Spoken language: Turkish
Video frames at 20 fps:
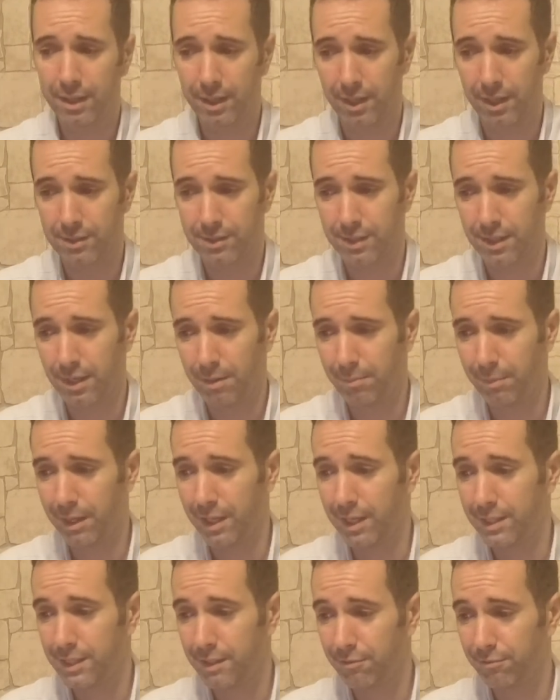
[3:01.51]
Kaza
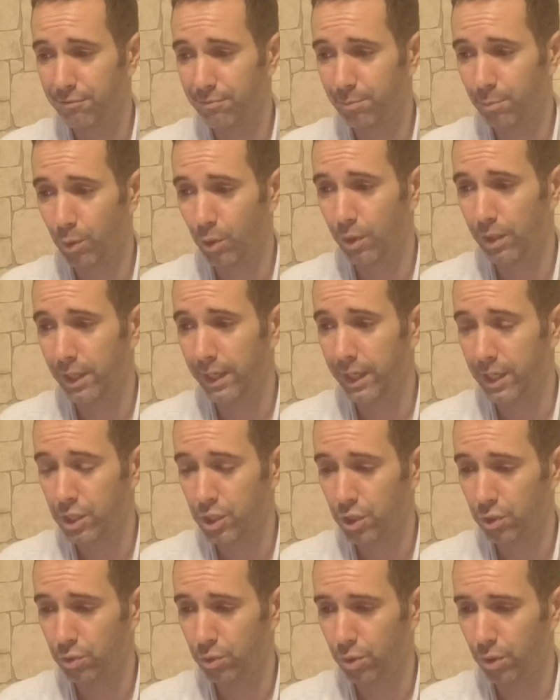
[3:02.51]
maalesef böyle
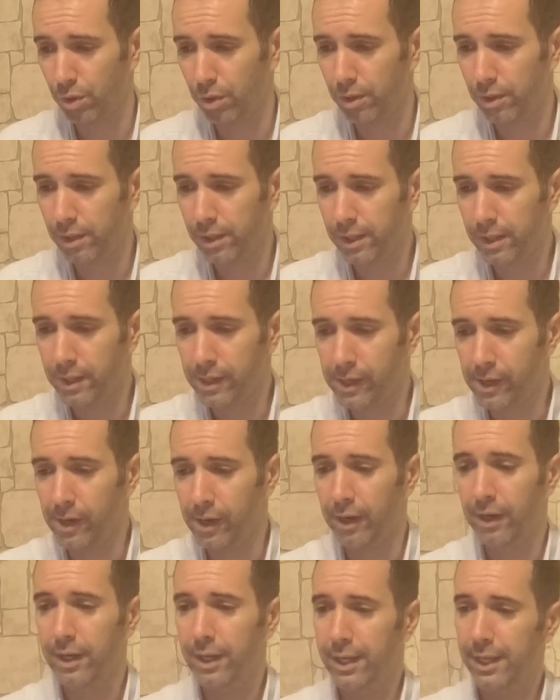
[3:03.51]
yaşanıyor.
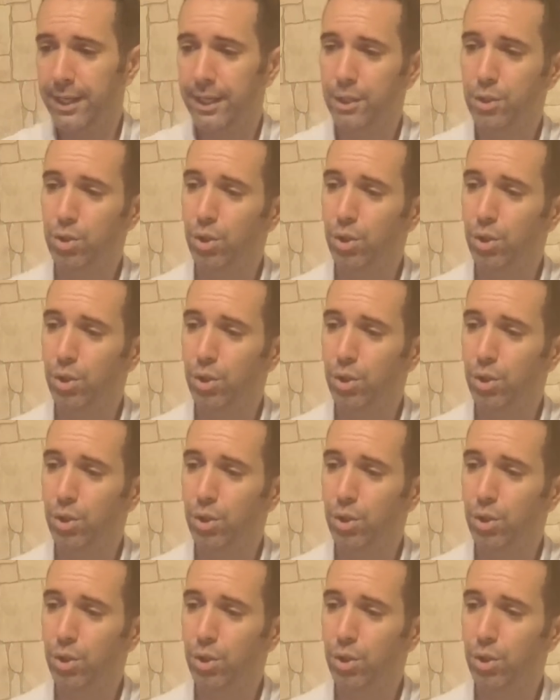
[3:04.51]
Ee,